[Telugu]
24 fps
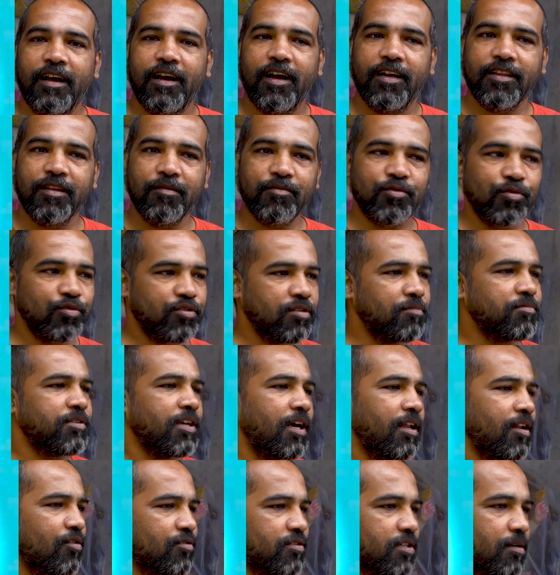అయితే చూస్తాం
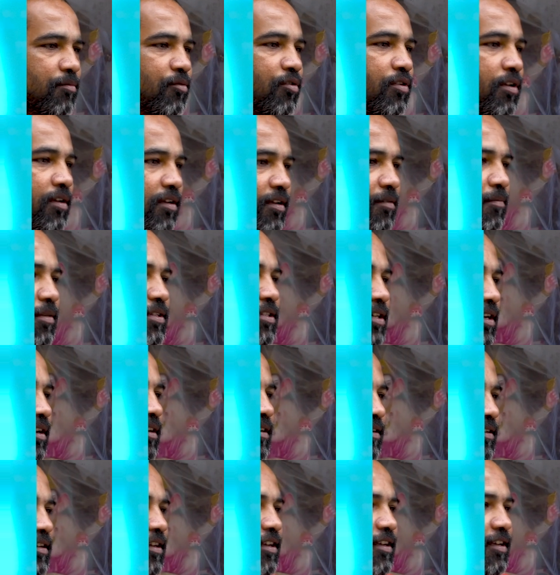చాలా ఉత్సాహం ఉంది ఈ మధ్యలో
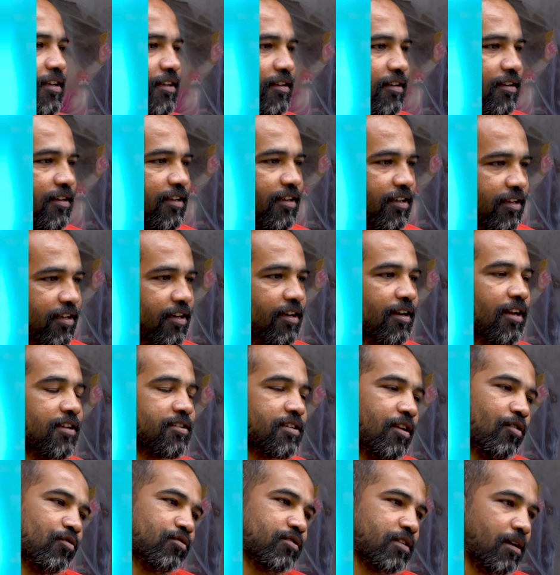ఈ ఈ ఇయర్లో
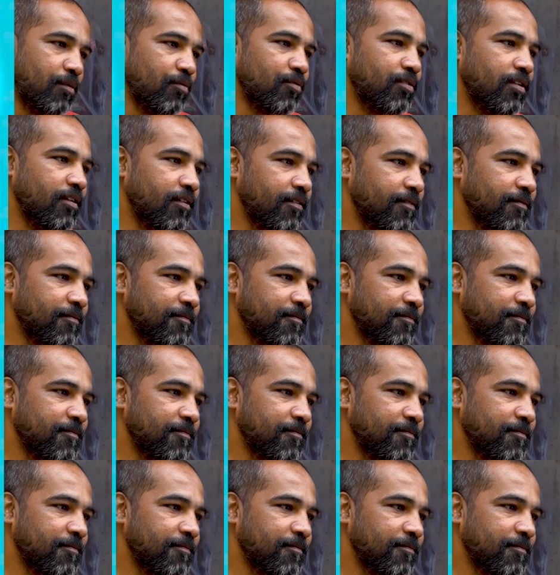చాలా ఉత్సాహం ఉంది